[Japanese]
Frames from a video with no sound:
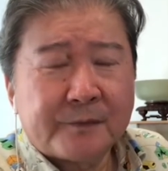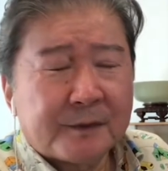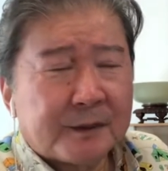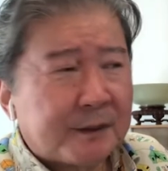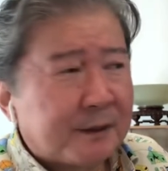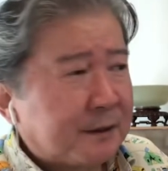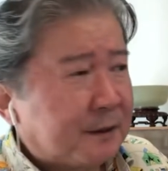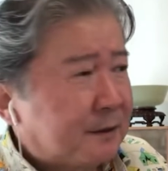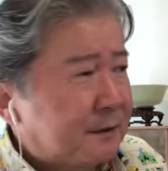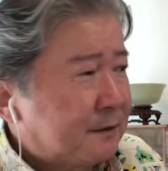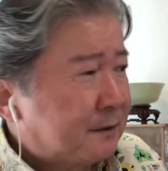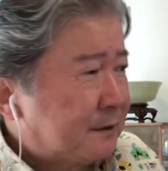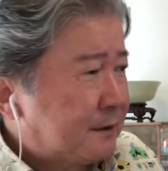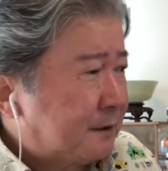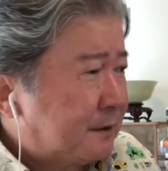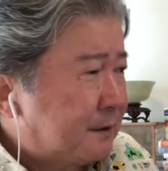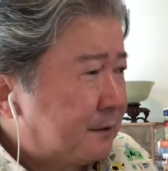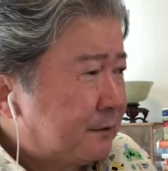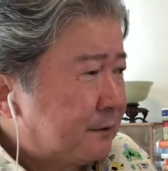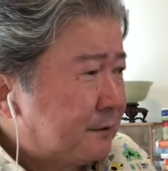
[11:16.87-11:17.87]
だから、
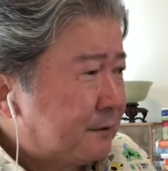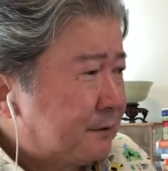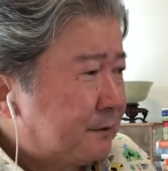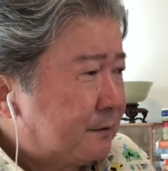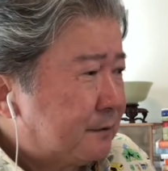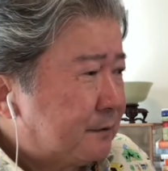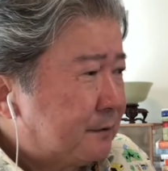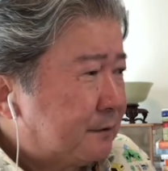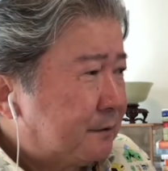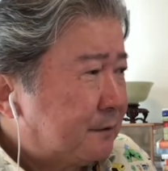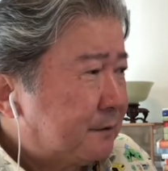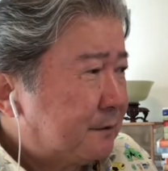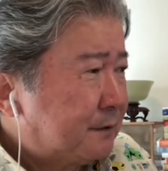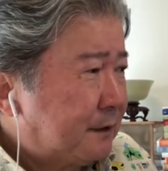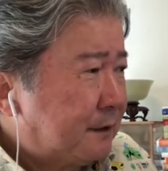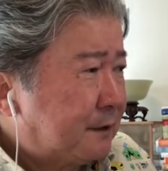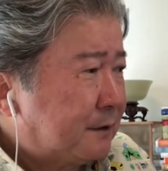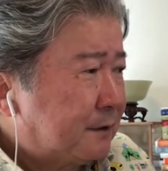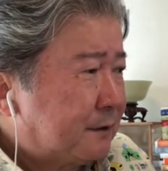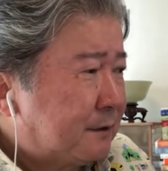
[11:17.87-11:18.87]
あの、
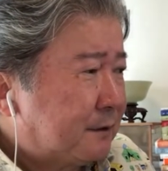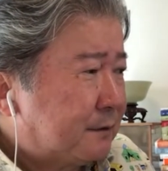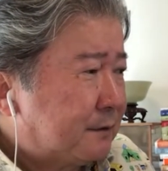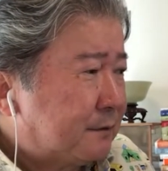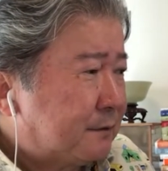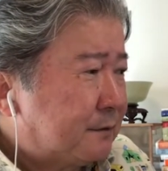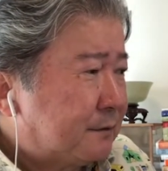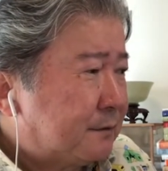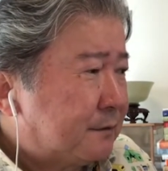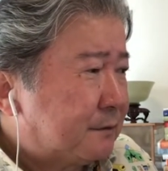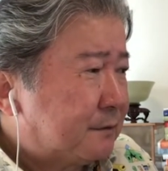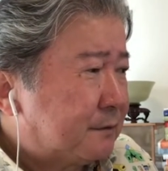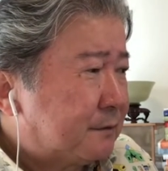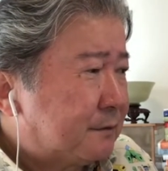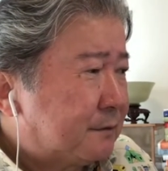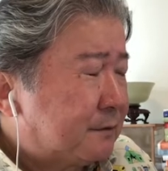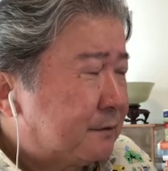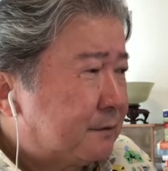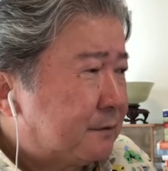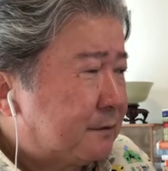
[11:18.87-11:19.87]
ね、あ
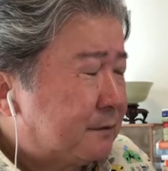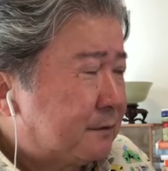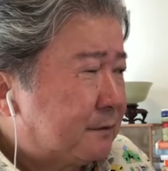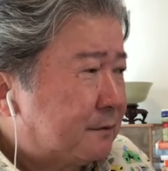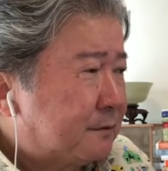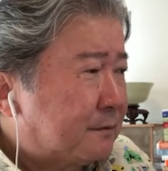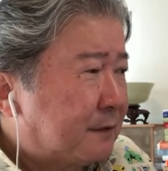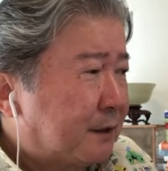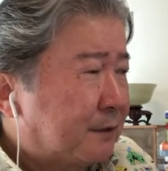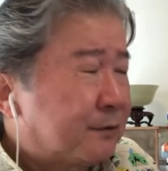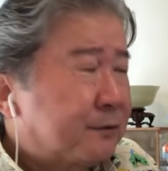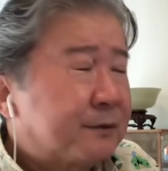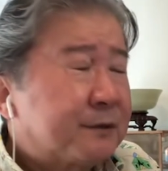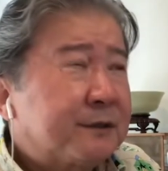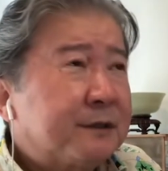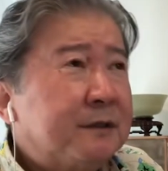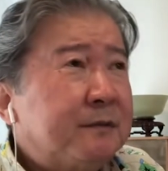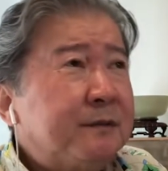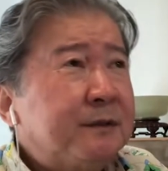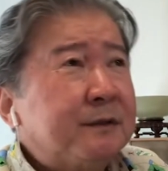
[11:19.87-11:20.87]
の、まあ、この
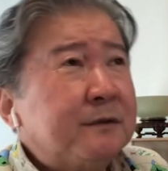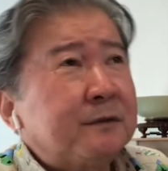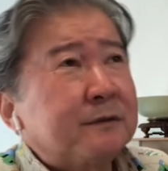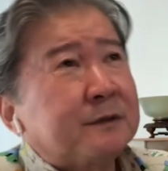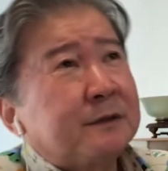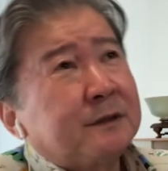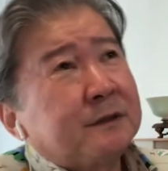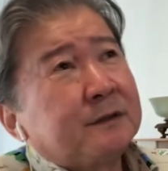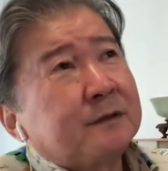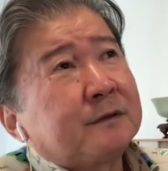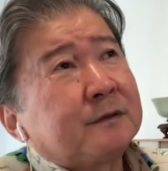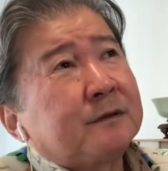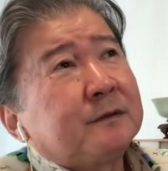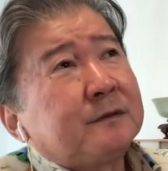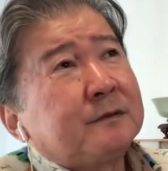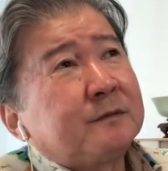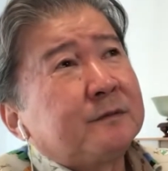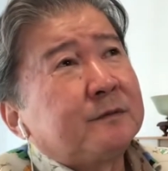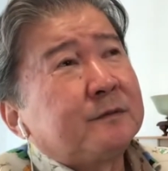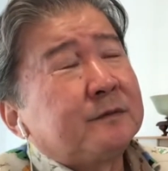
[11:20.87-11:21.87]
敷引きの制度
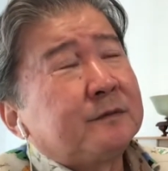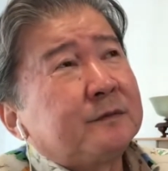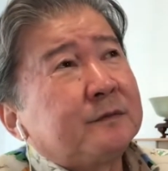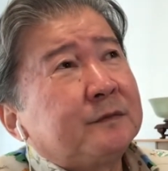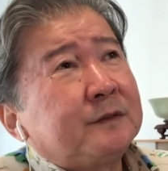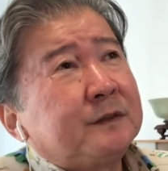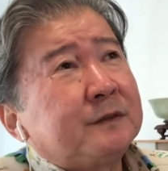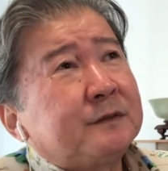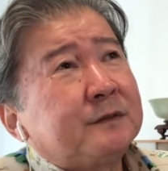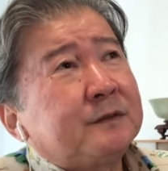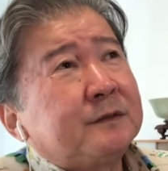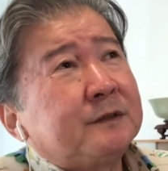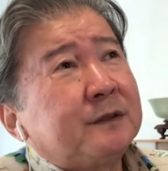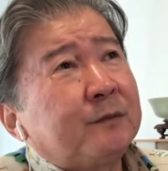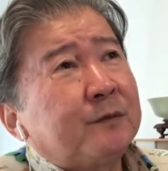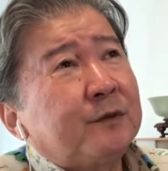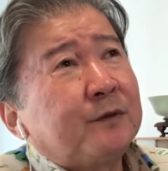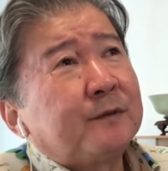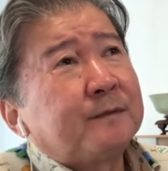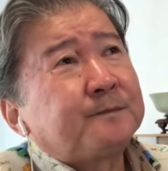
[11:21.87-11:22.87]
について
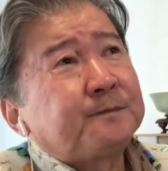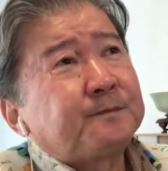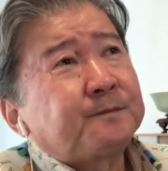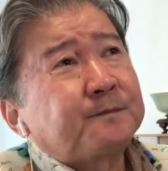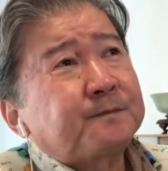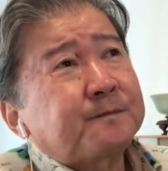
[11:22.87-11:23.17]
も、